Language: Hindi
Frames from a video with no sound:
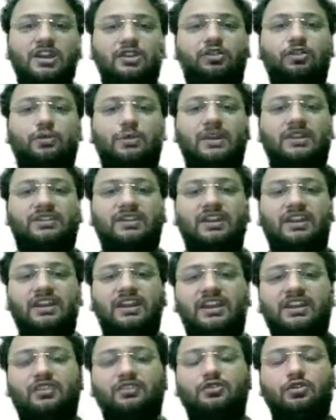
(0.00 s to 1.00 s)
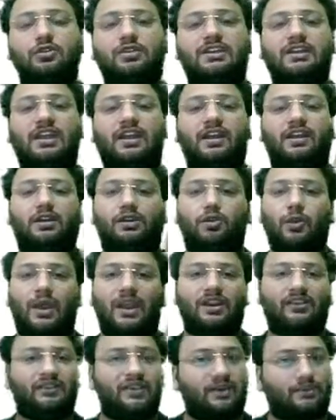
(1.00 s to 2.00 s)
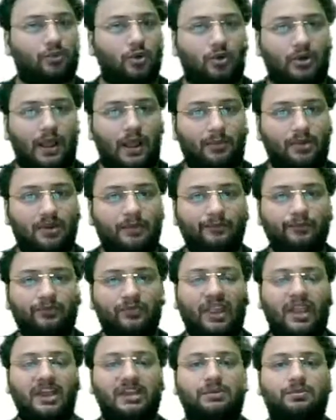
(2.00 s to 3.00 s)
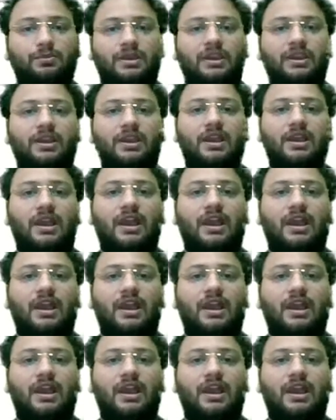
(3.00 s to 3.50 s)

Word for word: तो बेसिकली जो ये ट्वेल्व वीक प्रोग्राम है इसमें